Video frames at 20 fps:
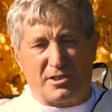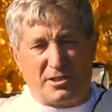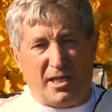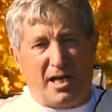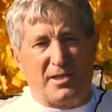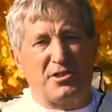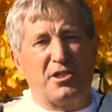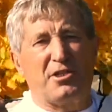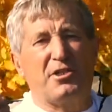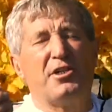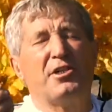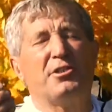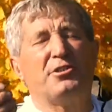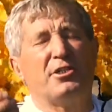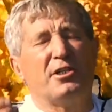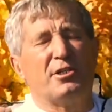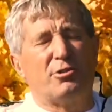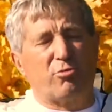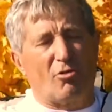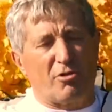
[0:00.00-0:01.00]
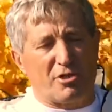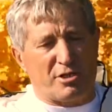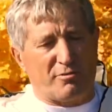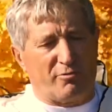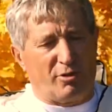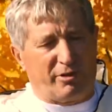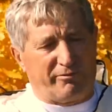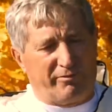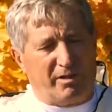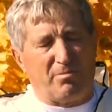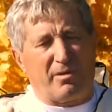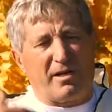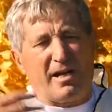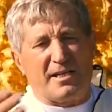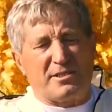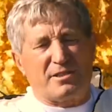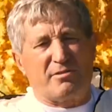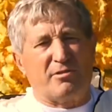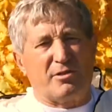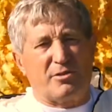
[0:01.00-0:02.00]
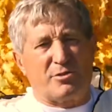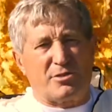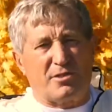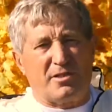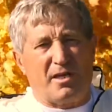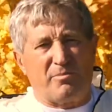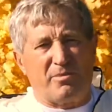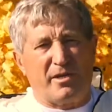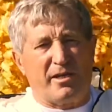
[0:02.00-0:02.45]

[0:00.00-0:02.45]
Кстати, киты тоже вот выбрасываются на